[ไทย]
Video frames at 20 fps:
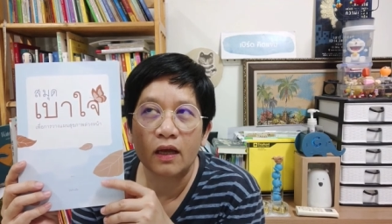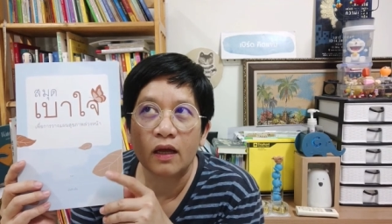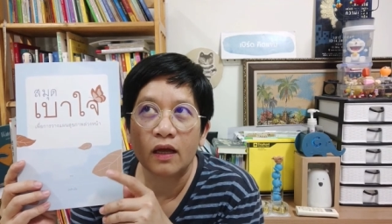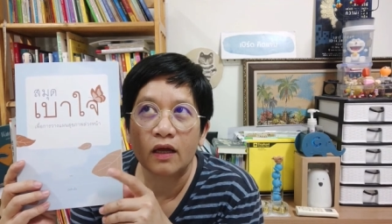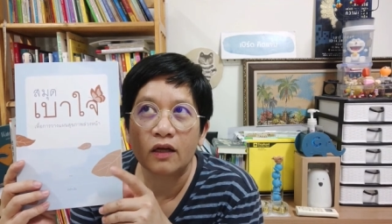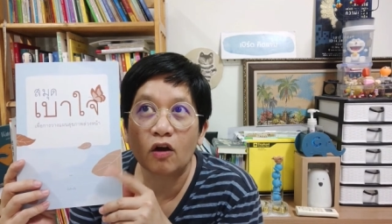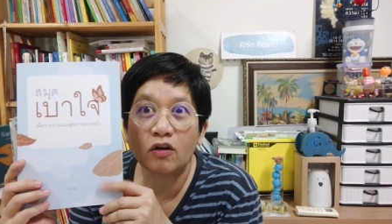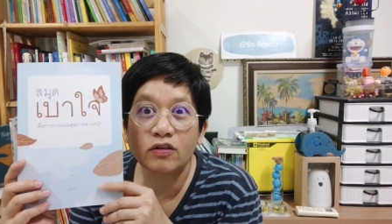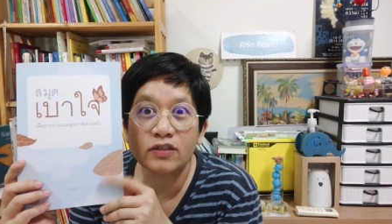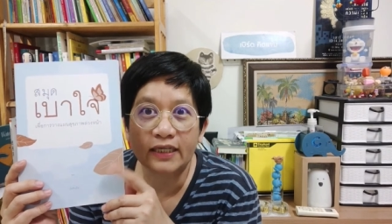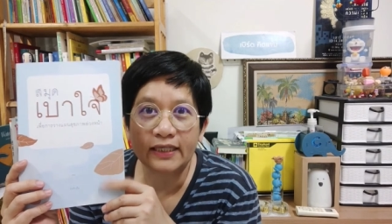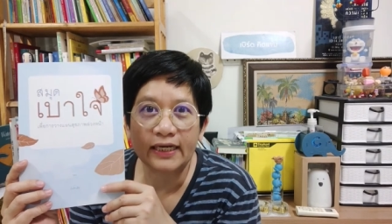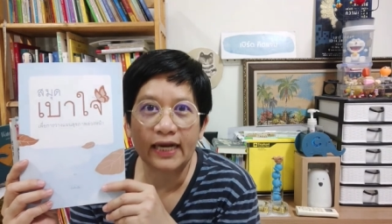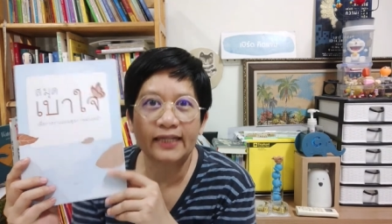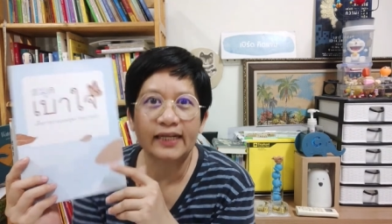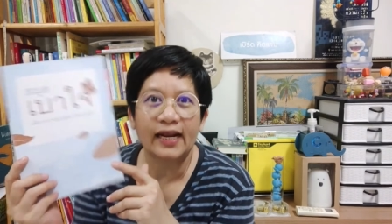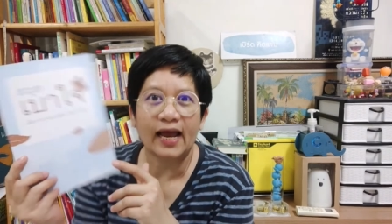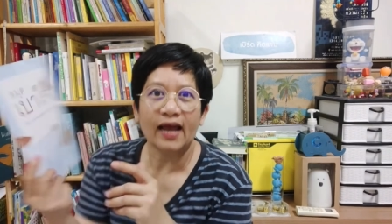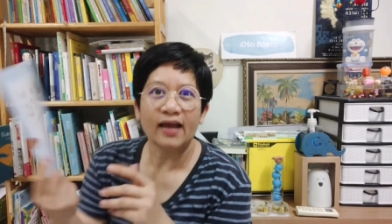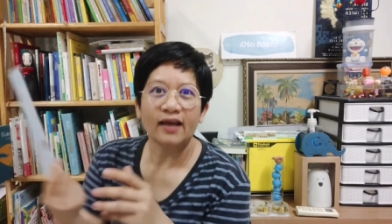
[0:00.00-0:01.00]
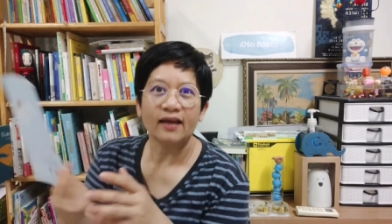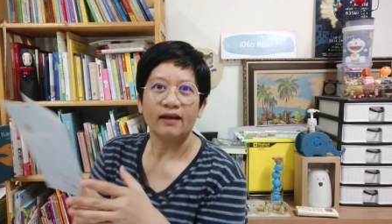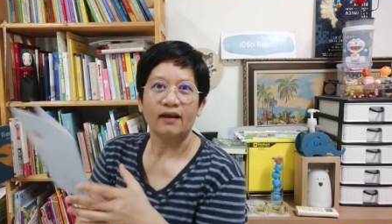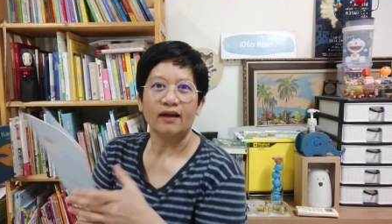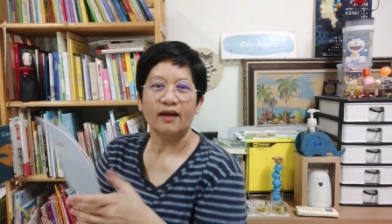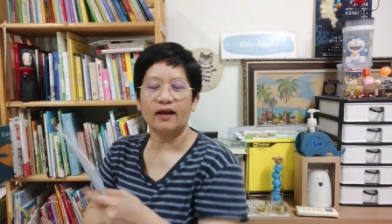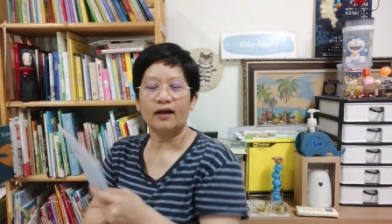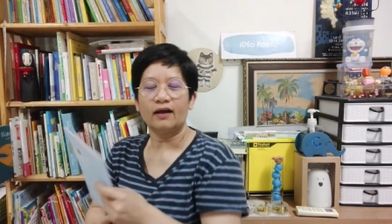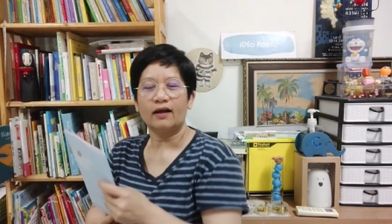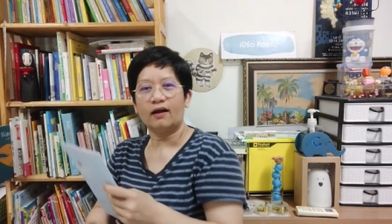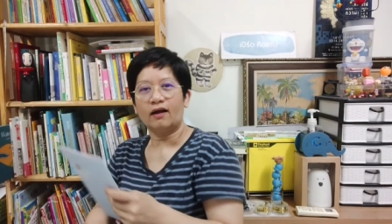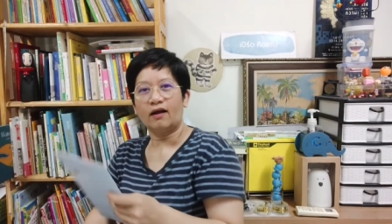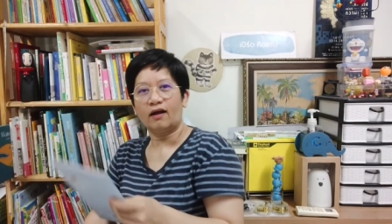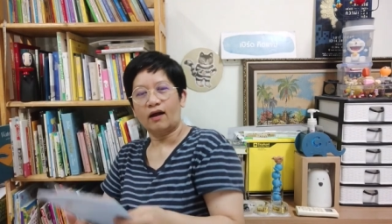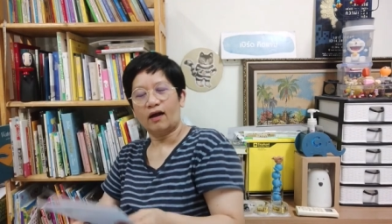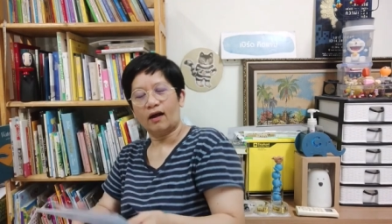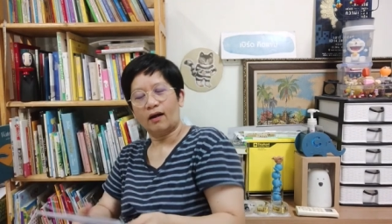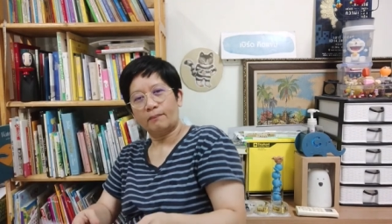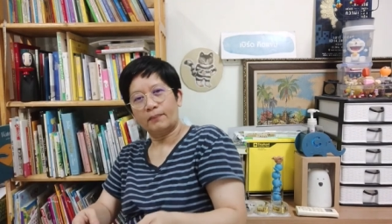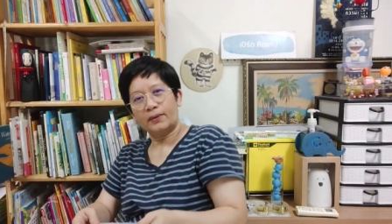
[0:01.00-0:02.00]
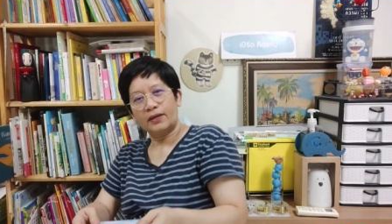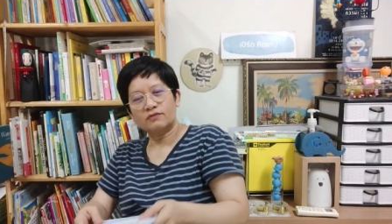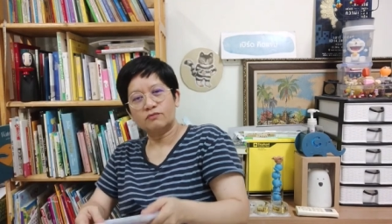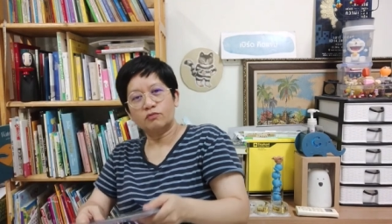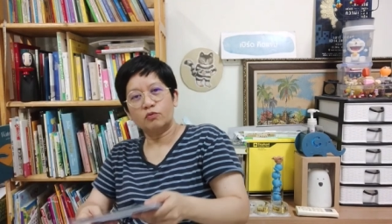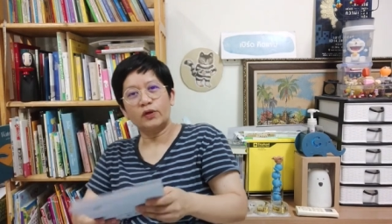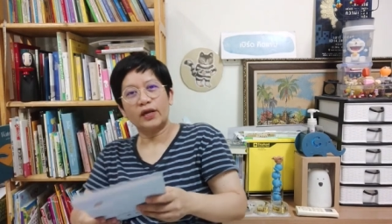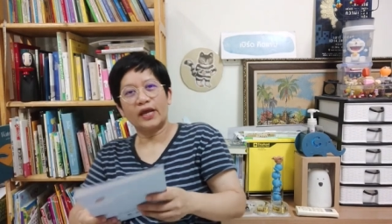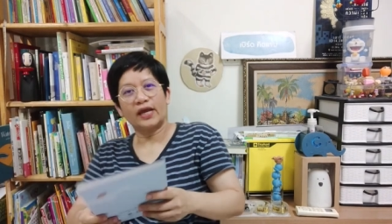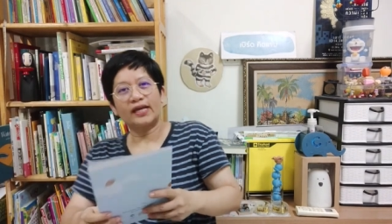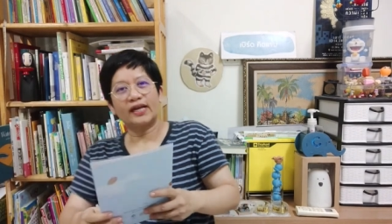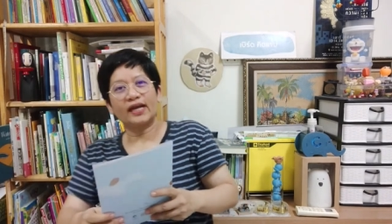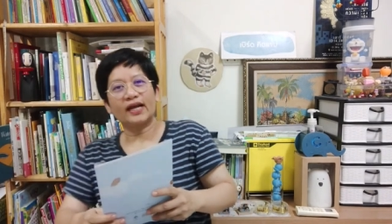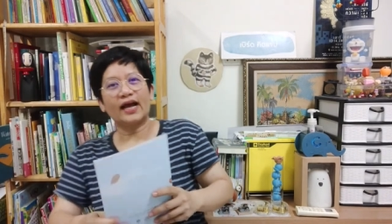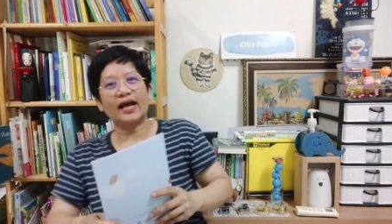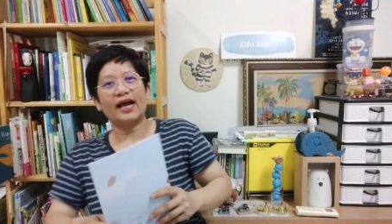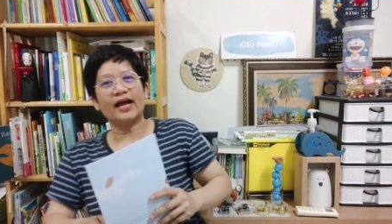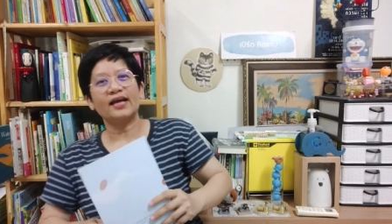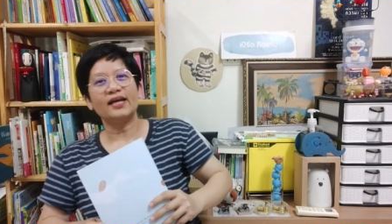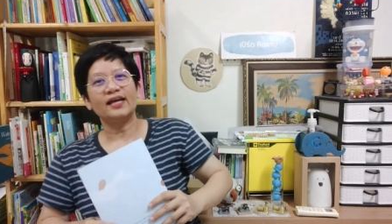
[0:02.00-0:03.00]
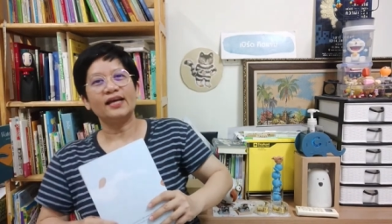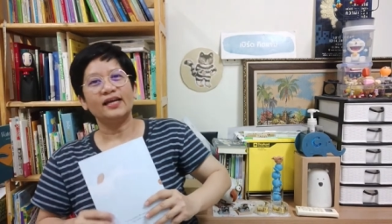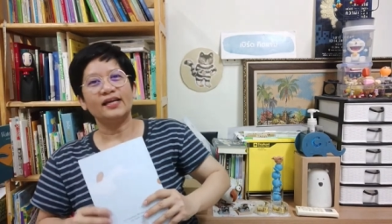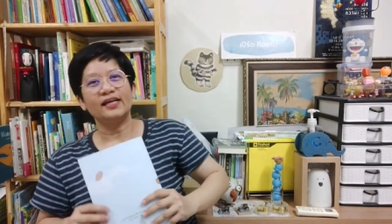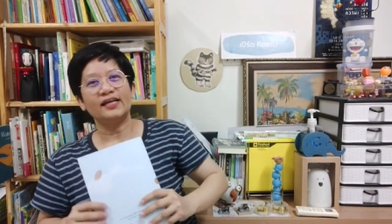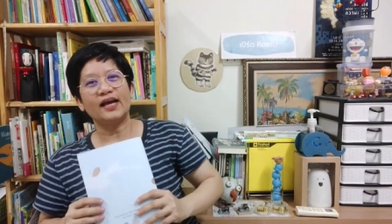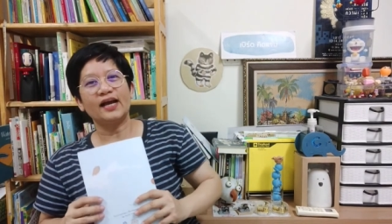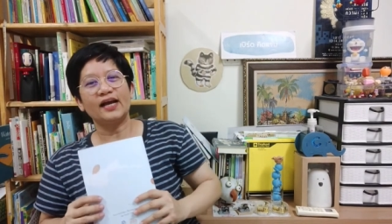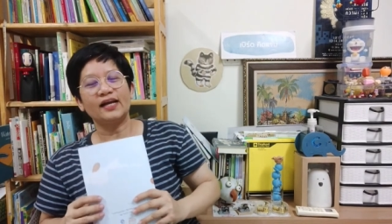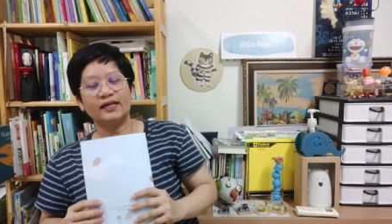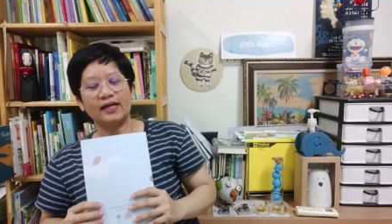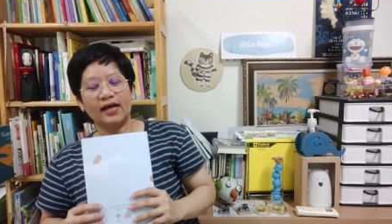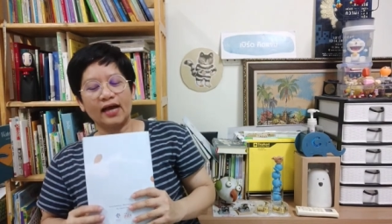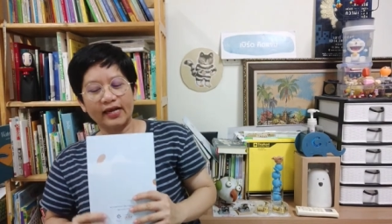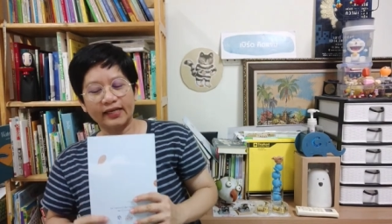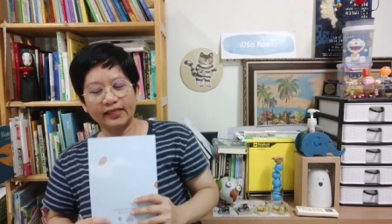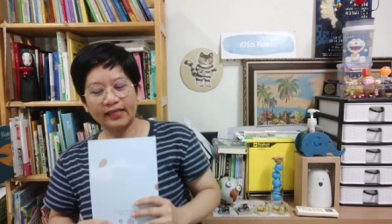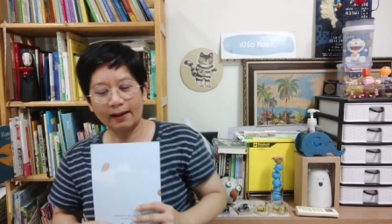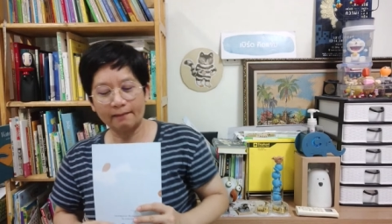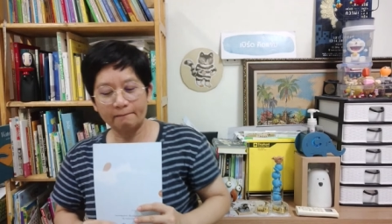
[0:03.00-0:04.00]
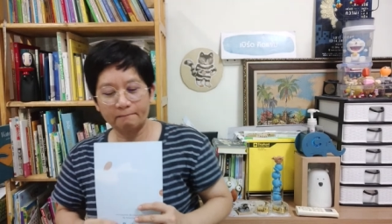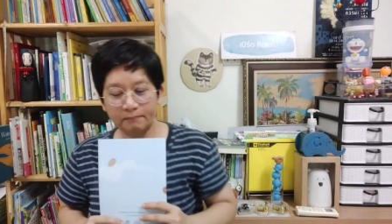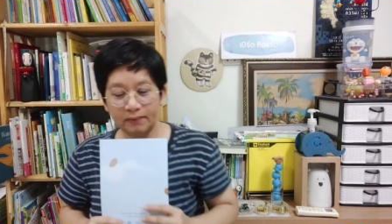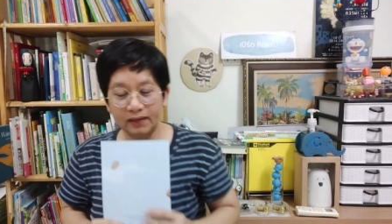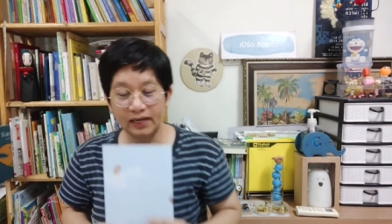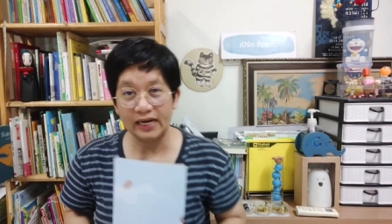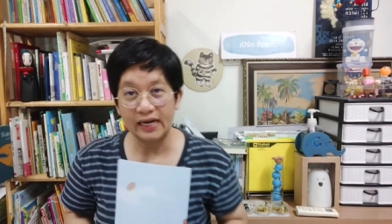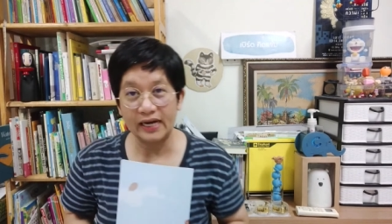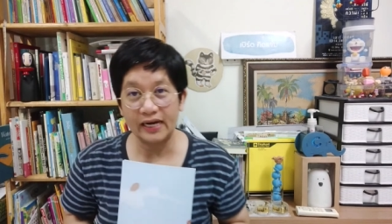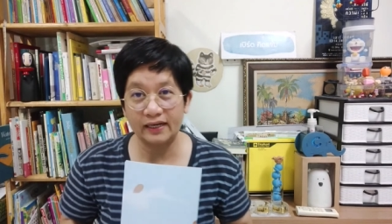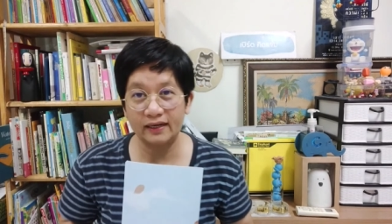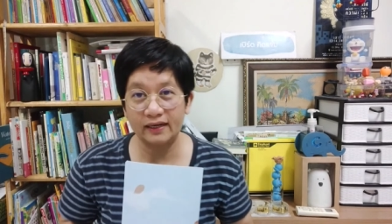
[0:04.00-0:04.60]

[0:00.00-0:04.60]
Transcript: นอกจากนั้นนะพีซทูเดย์นะคะยังได้ทำเพลง